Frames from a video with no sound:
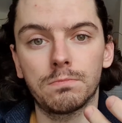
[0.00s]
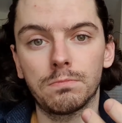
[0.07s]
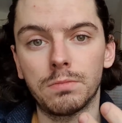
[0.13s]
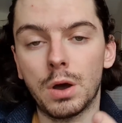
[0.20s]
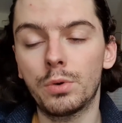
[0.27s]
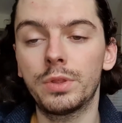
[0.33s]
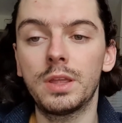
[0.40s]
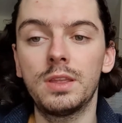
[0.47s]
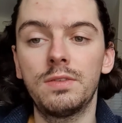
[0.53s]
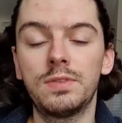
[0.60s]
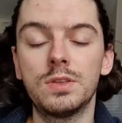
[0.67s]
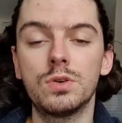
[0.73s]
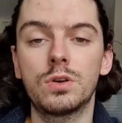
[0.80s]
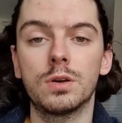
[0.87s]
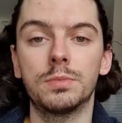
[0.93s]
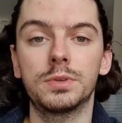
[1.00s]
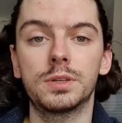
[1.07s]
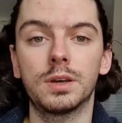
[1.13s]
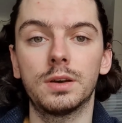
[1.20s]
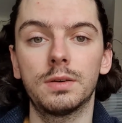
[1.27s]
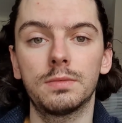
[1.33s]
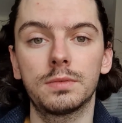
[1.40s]
bah, on a des vidéos comme
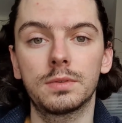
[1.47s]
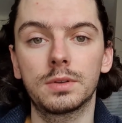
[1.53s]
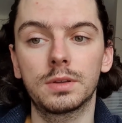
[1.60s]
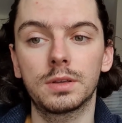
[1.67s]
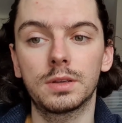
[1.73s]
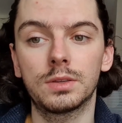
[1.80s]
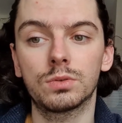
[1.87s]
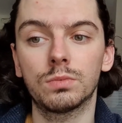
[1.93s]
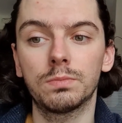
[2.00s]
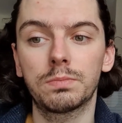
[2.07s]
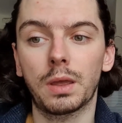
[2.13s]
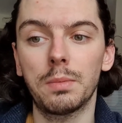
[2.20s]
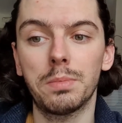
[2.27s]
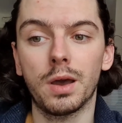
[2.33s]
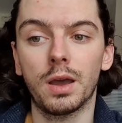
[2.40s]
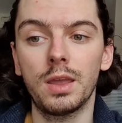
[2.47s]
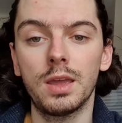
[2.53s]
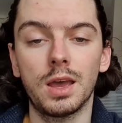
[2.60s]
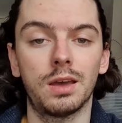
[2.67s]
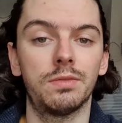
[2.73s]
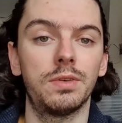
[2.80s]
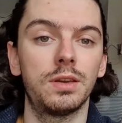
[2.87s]
ça qui sont préparées
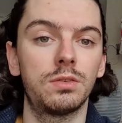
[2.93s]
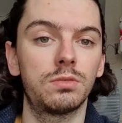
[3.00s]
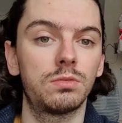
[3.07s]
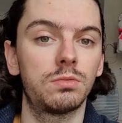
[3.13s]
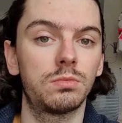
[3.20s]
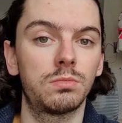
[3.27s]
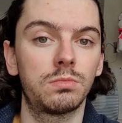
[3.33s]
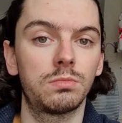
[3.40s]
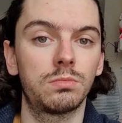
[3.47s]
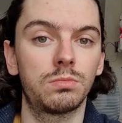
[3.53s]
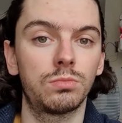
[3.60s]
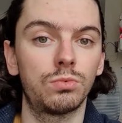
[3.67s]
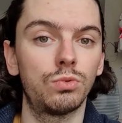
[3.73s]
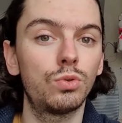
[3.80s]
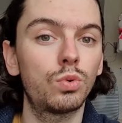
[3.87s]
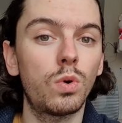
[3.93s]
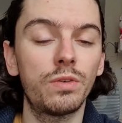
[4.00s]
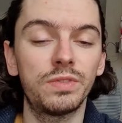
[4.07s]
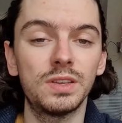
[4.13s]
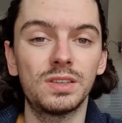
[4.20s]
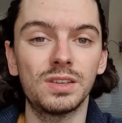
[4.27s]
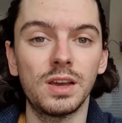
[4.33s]
avec 2-3
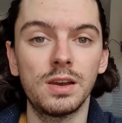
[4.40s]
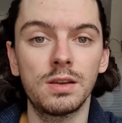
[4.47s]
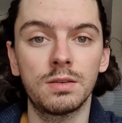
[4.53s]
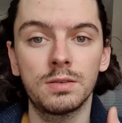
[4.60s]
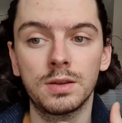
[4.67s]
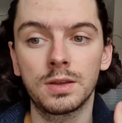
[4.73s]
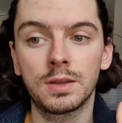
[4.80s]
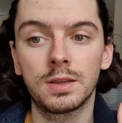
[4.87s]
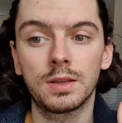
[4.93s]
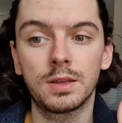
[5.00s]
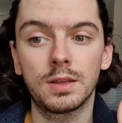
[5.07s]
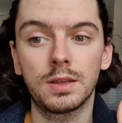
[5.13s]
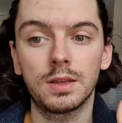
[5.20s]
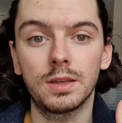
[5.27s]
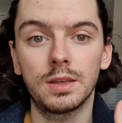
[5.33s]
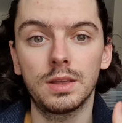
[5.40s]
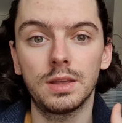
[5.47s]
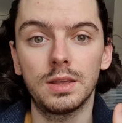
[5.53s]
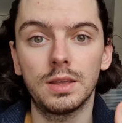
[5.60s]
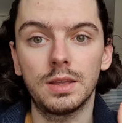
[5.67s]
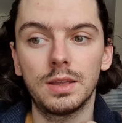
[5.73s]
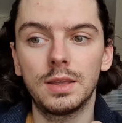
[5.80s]
ficelles
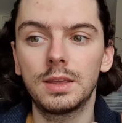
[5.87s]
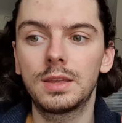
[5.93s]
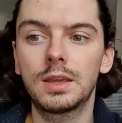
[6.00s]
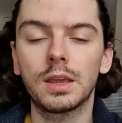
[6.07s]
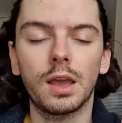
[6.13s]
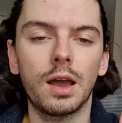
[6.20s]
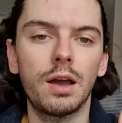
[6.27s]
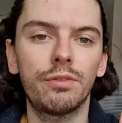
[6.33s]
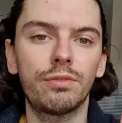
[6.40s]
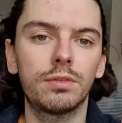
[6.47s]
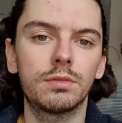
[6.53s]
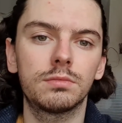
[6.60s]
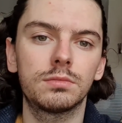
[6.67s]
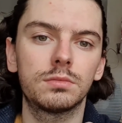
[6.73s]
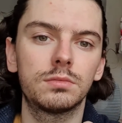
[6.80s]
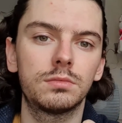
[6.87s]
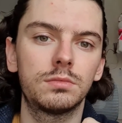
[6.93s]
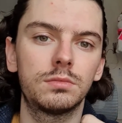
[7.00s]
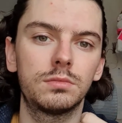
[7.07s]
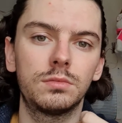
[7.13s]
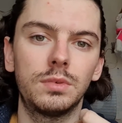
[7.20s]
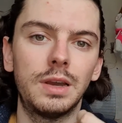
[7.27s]
et qui raflent
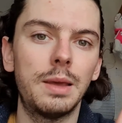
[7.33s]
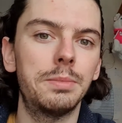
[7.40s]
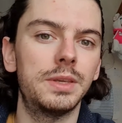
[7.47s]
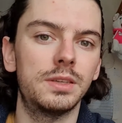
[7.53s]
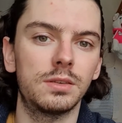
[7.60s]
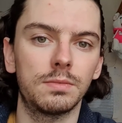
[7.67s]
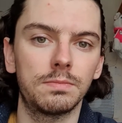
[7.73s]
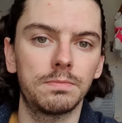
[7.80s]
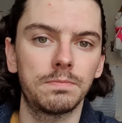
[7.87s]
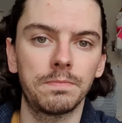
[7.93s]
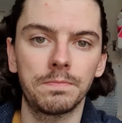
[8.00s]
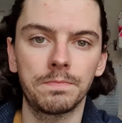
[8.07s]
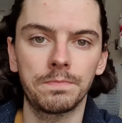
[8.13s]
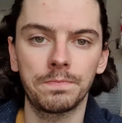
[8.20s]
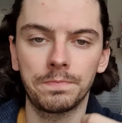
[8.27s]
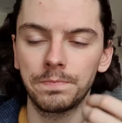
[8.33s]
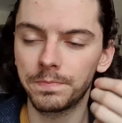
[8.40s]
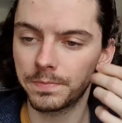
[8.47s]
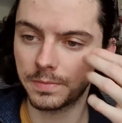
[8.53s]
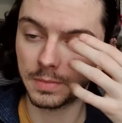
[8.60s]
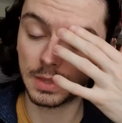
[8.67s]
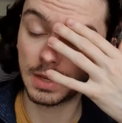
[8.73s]
la mise.
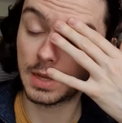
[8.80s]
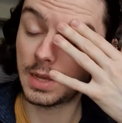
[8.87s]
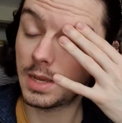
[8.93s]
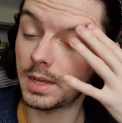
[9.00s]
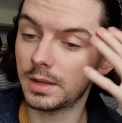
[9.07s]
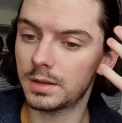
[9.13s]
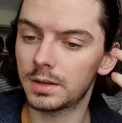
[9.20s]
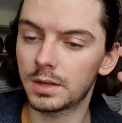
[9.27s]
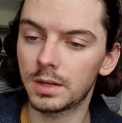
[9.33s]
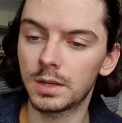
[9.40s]
Et